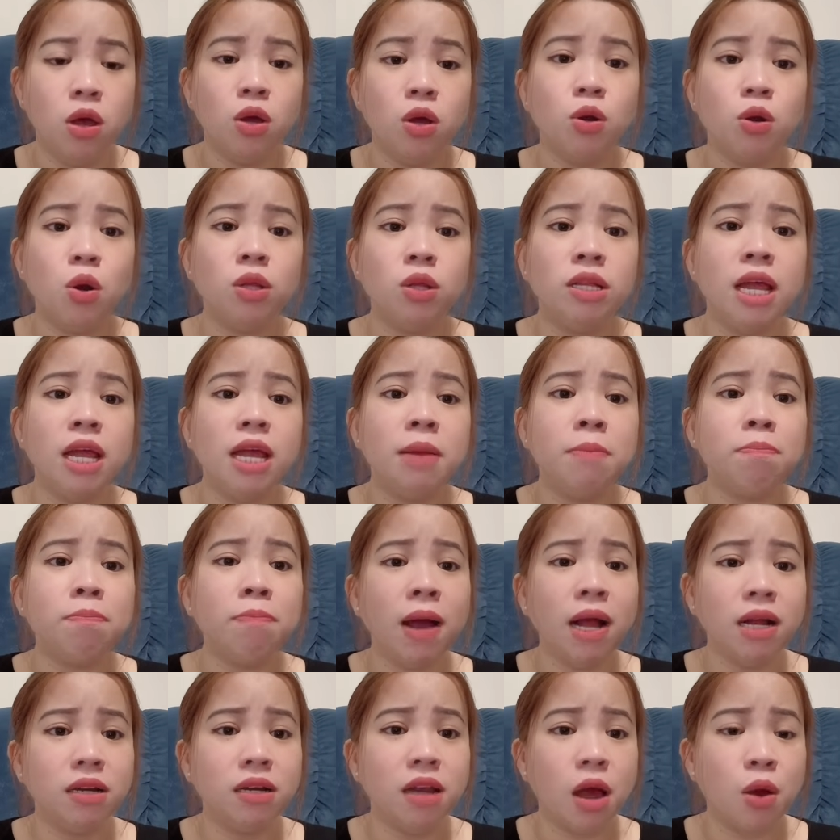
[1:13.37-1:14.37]
rồi thì
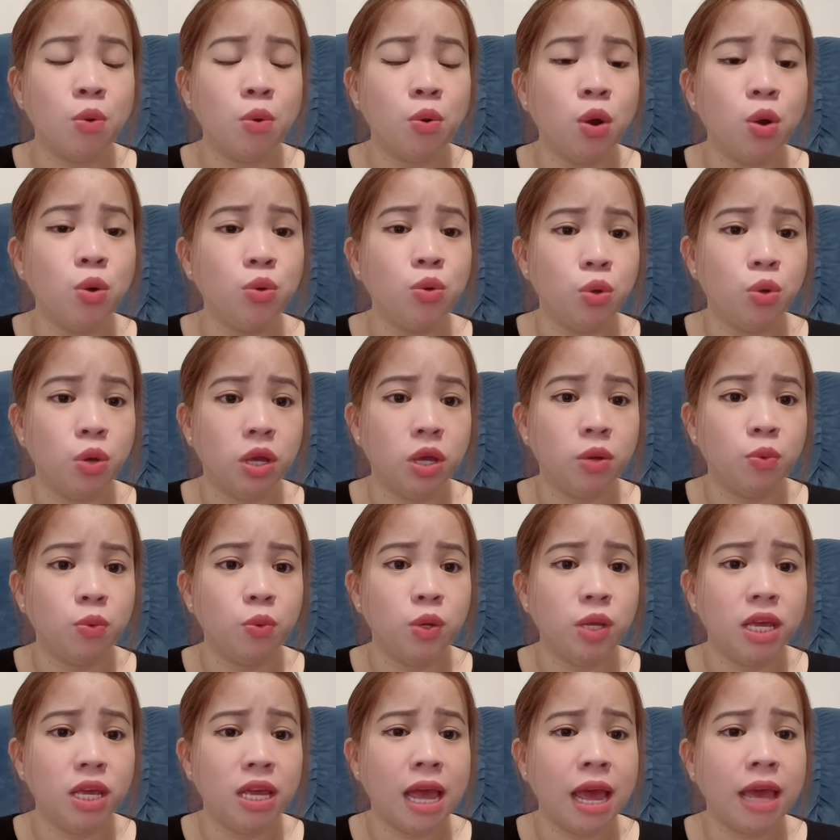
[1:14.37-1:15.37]
bắt đầu câu chuyện của
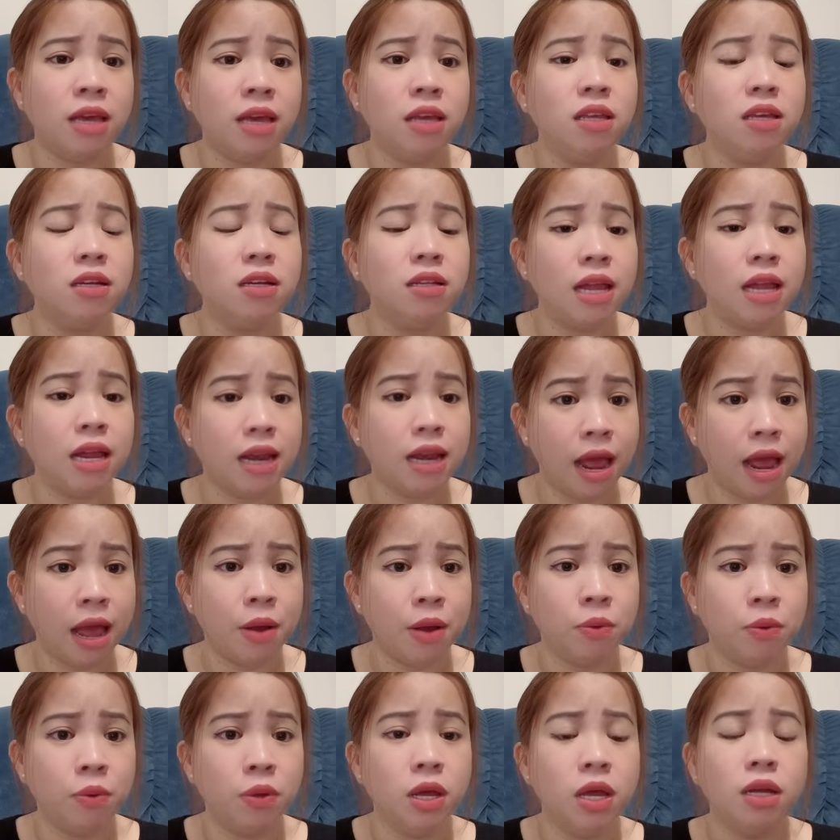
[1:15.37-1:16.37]
chị ấy như thế
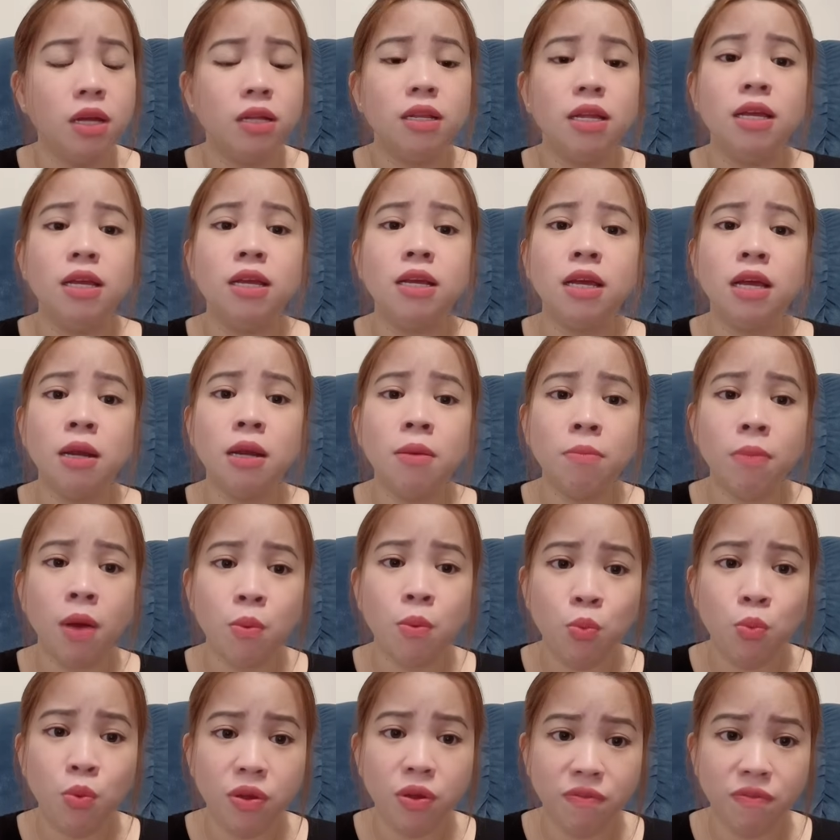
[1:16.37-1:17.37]
nào thì kính
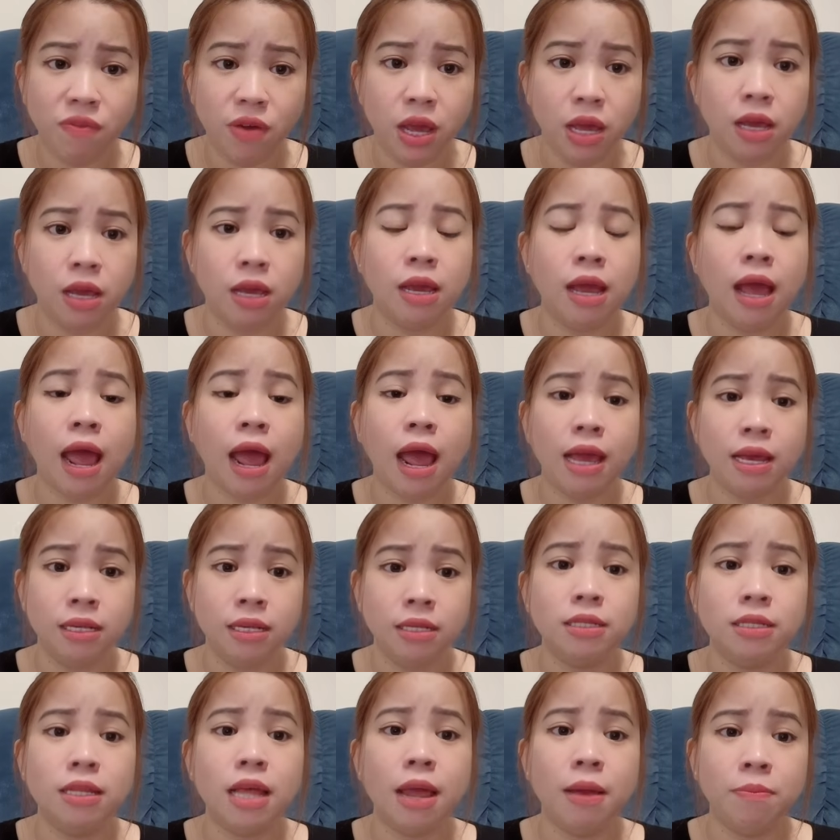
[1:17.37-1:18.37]
mong quý vị hãy
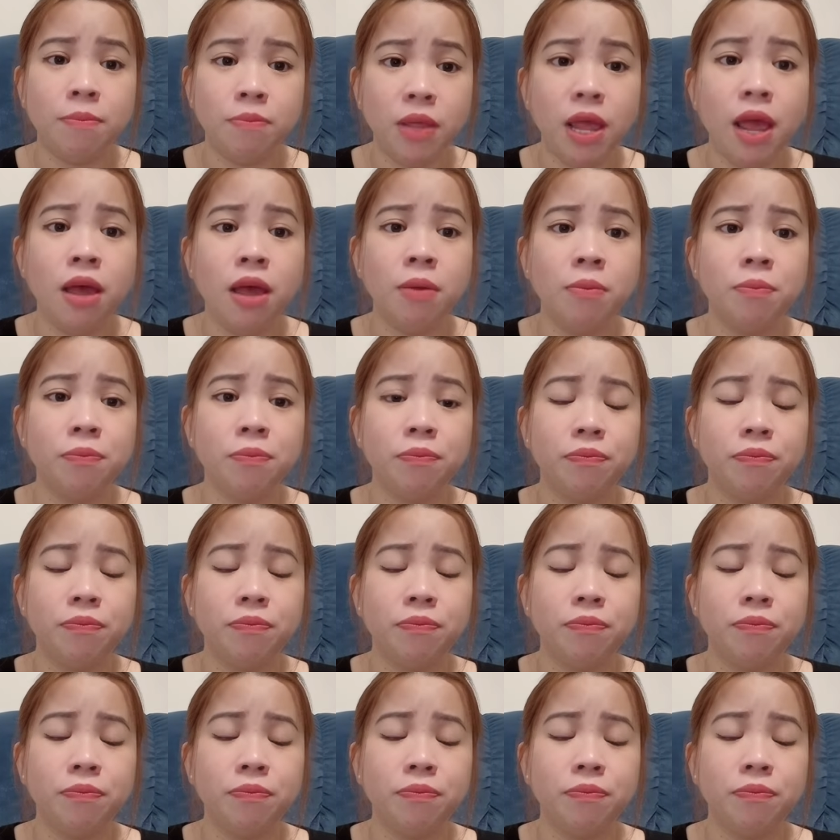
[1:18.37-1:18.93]
xem nhé